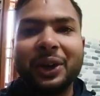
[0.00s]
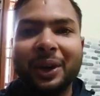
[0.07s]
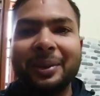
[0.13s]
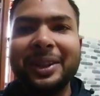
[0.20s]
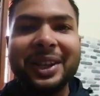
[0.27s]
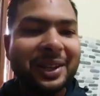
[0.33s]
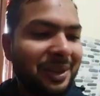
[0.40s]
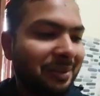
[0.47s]
तो
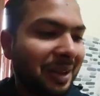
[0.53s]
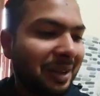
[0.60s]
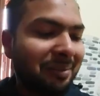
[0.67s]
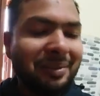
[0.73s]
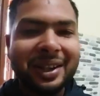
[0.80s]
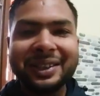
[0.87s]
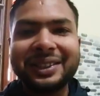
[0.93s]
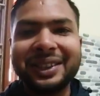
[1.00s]
अभी देखो मैं
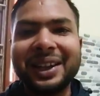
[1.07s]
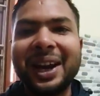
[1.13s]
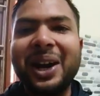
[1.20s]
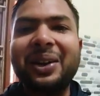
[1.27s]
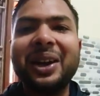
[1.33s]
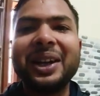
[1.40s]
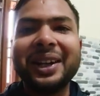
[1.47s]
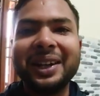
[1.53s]
मस्त
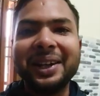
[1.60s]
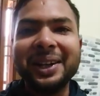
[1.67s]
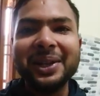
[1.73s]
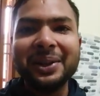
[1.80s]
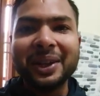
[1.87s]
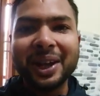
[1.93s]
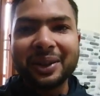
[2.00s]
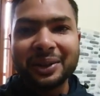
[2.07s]
नहावा के रेडी
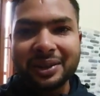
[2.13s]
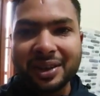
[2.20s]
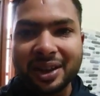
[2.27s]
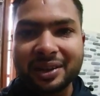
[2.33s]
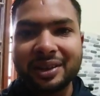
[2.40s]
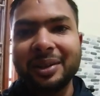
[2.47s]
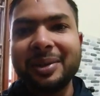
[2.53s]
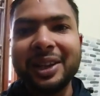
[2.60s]
हो गया हूँ
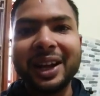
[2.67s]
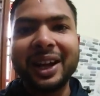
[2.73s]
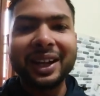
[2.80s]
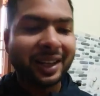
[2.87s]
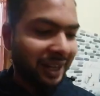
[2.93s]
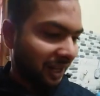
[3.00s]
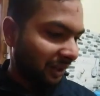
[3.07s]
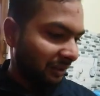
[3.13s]
जस्ट अभी नहा
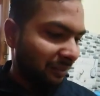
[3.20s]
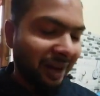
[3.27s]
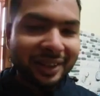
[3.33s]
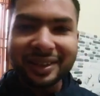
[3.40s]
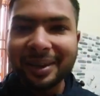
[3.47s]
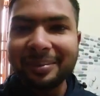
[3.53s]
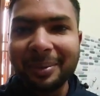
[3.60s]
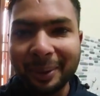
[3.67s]
के आ रहा हूँ भाई
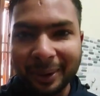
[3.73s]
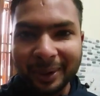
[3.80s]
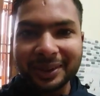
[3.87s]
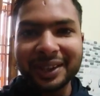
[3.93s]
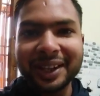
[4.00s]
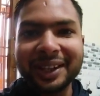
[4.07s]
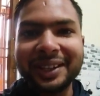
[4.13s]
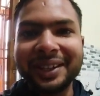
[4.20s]
साहब बहुत
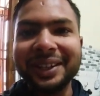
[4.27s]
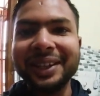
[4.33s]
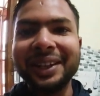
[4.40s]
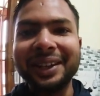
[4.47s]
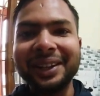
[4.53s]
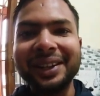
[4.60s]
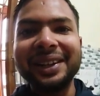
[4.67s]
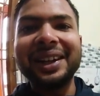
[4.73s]
ज़्यादा ठंडी
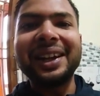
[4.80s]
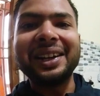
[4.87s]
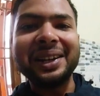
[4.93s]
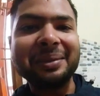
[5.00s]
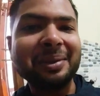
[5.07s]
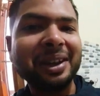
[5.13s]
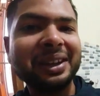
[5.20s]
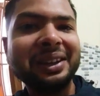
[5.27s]
लग रही है
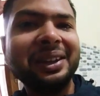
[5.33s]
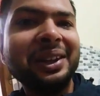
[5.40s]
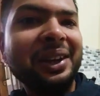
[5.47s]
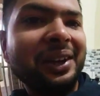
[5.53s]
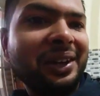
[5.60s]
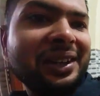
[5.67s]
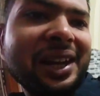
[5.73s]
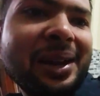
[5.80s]
नहाने
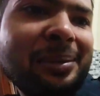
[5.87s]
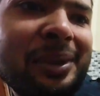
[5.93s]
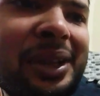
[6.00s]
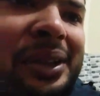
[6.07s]
में और यहाँ पे